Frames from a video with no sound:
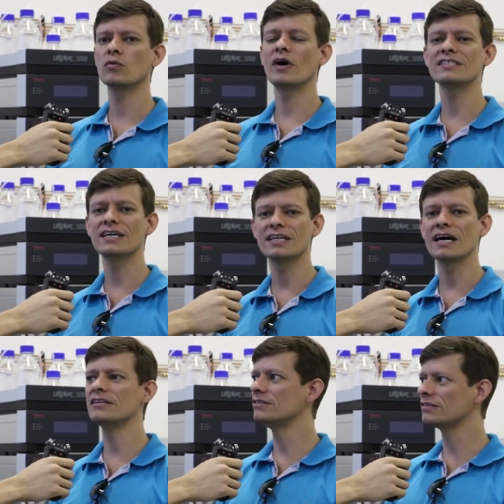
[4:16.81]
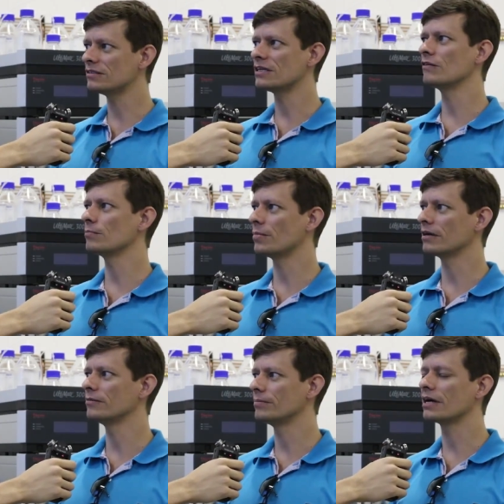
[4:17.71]
quais análises que servem
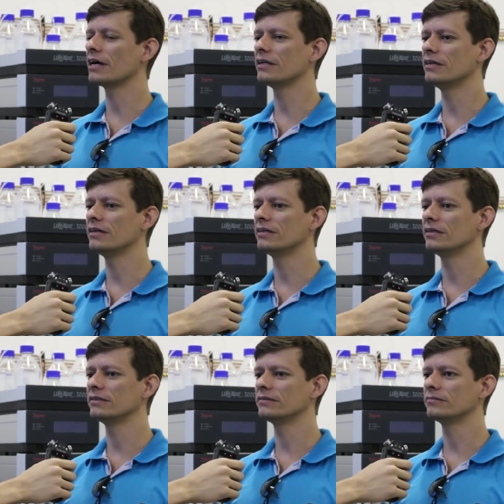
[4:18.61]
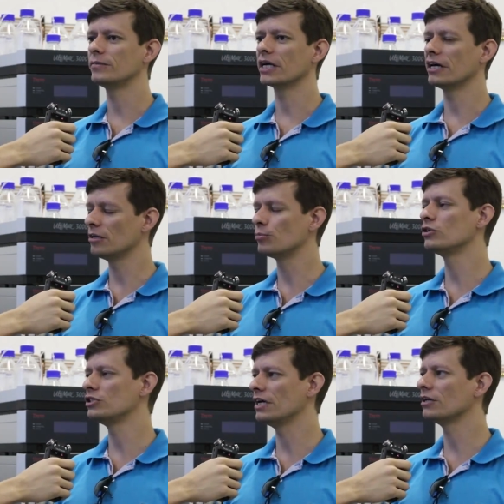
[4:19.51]
para cada, cada
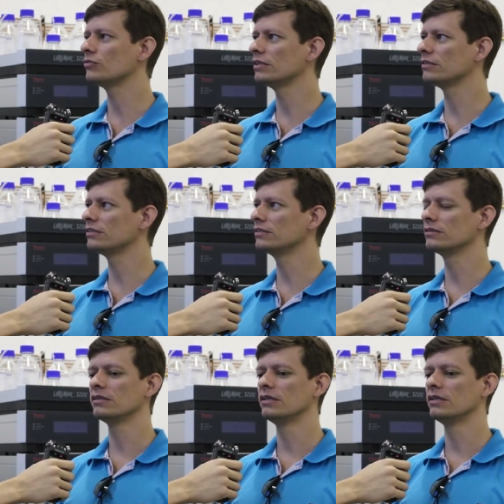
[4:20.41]
projeto e assim